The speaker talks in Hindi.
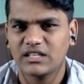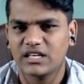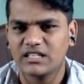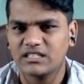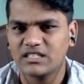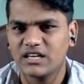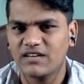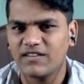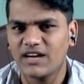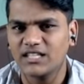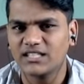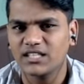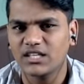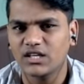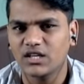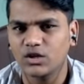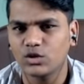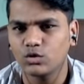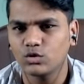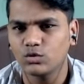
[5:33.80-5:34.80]
कैसी आवाजें
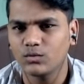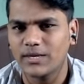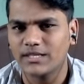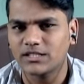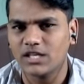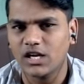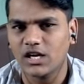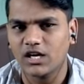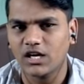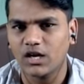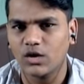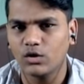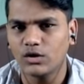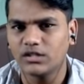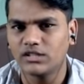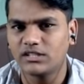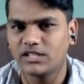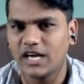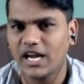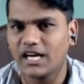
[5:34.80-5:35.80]
कर रहे हो तुम ऐसा लग रहा है
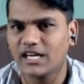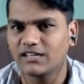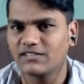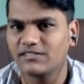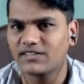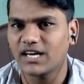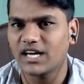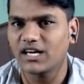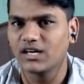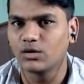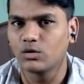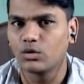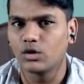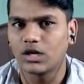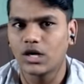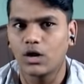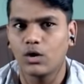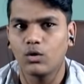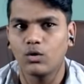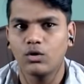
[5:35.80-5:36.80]
कोई ड्रैगन ड्रैगन
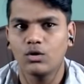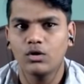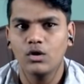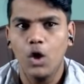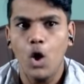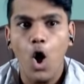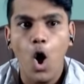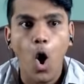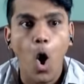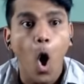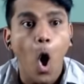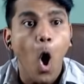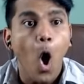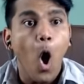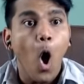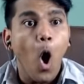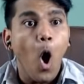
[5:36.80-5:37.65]
उड़ रहा हो ओ,